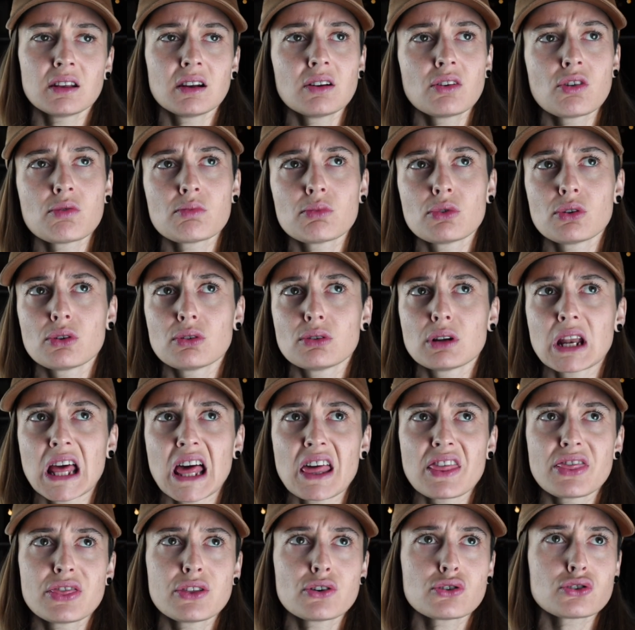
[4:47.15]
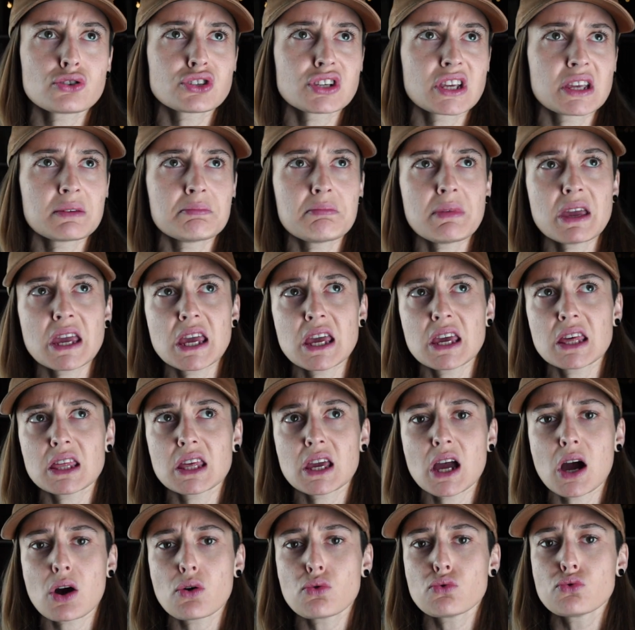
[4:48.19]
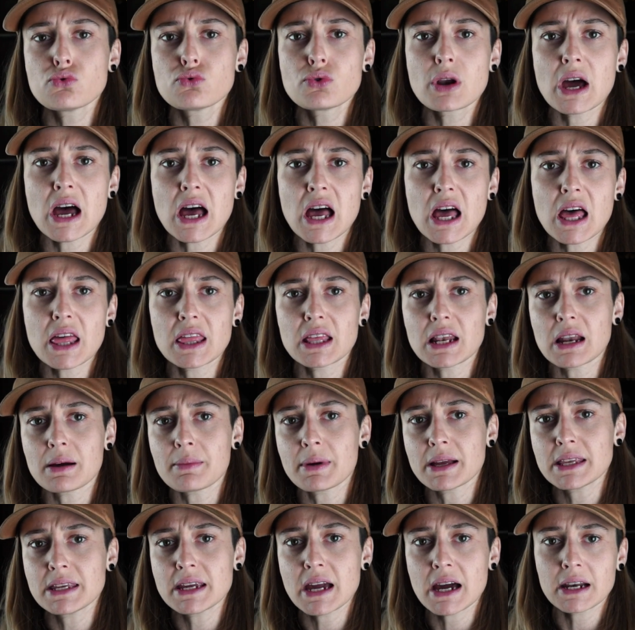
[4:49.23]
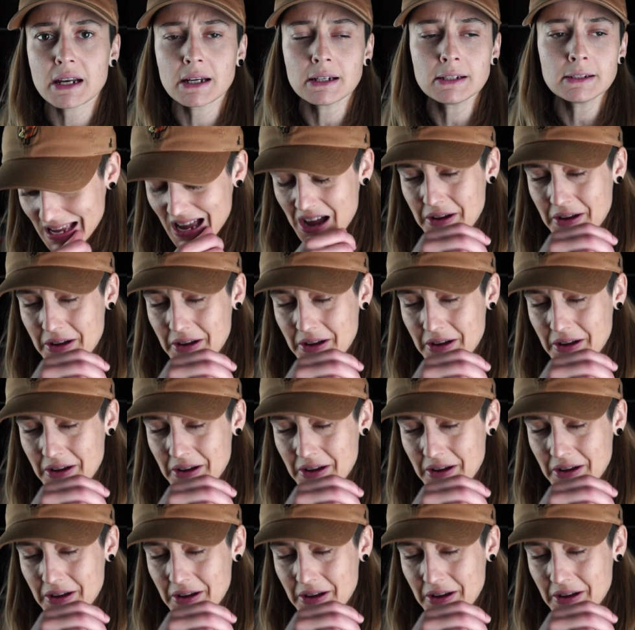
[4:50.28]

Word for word: eran como las doce y media, una de la mañana.